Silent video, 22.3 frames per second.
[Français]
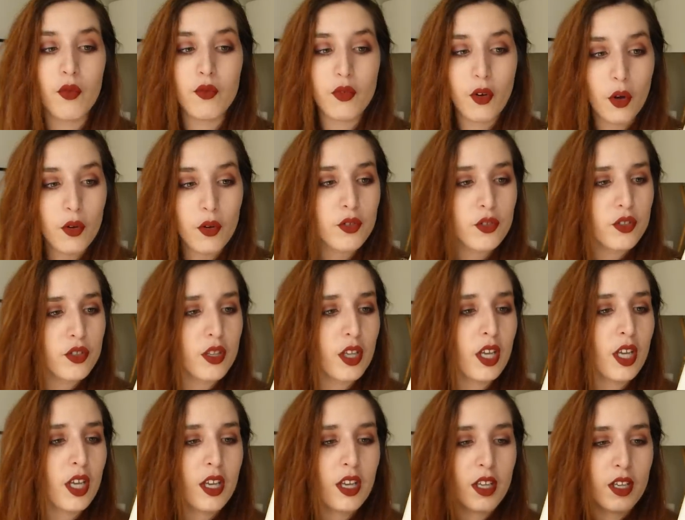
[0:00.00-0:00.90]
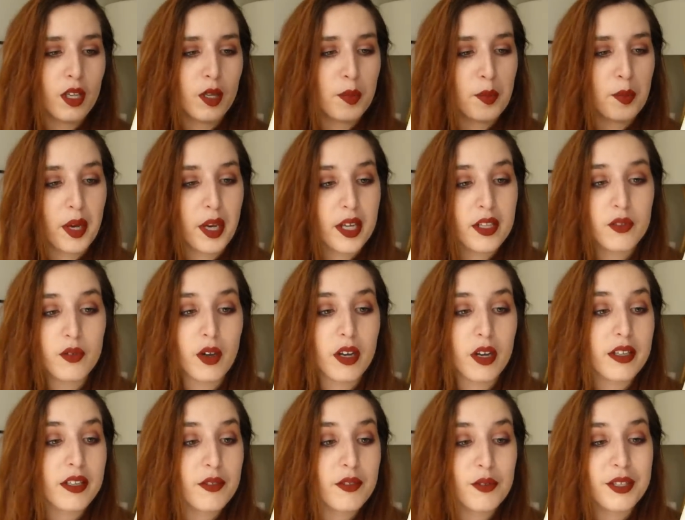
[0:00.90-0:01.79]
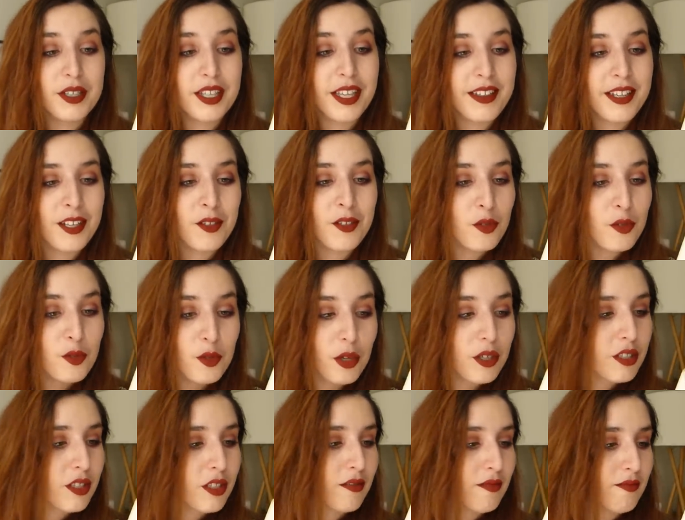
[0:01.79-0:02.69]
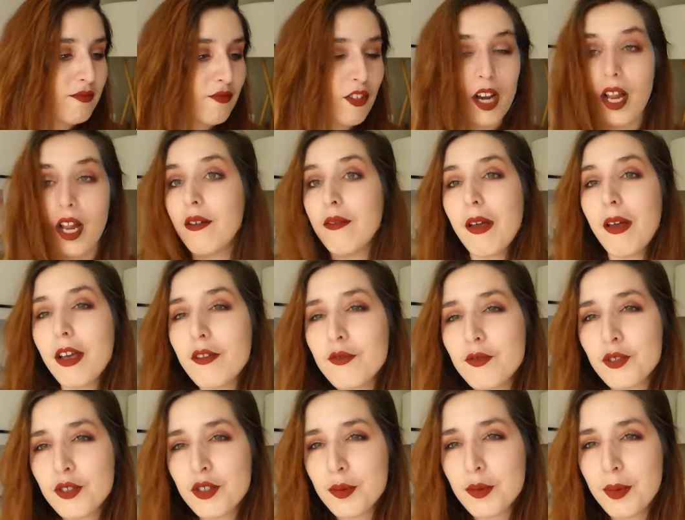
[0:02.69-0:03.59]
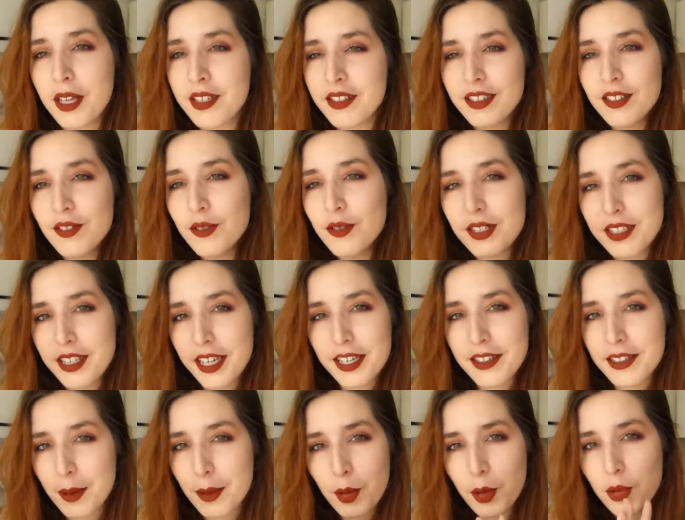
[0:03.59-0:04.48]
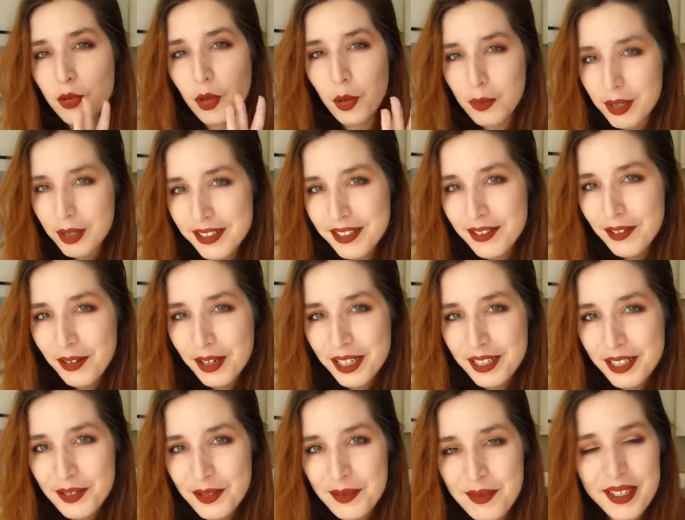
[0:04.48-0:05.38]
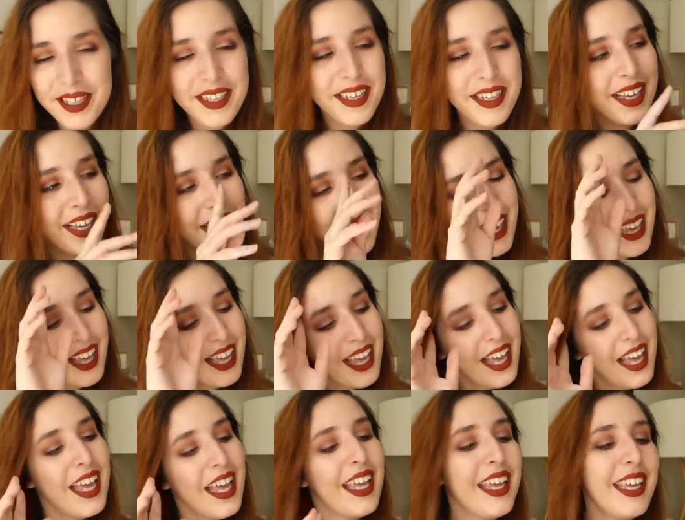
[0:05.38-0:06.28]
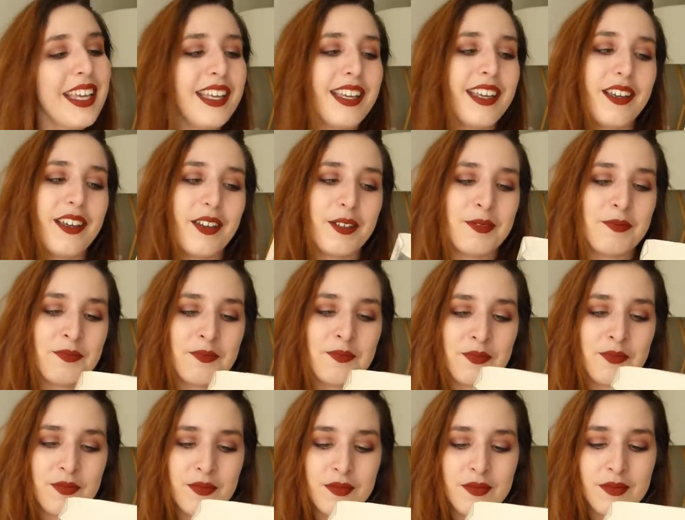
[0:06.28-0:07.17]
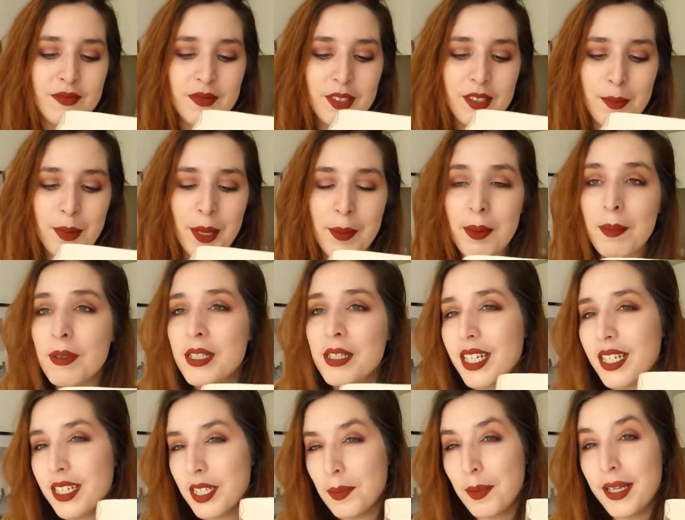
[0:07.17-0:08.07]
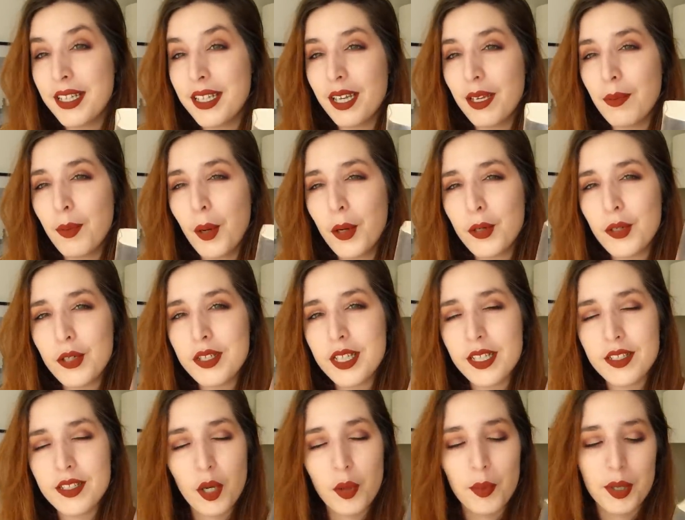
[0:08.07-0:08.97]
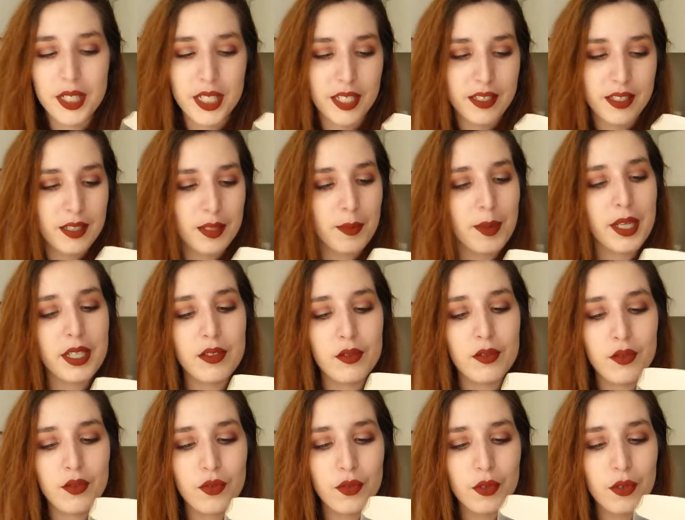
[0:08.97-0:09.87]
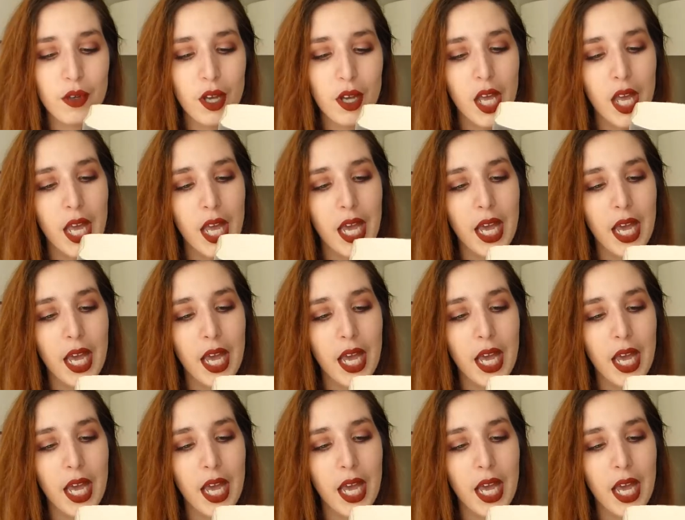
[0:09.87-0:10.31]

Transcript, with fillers: en France, près du, canal de l'Ourcq, voilà, Je hein. je sais pas si le détail est important mais c'est dans le résumé. Et euh, bah, même si elle n'était pas très proche de sa sœur parce qu'elle s'était perdue de vue,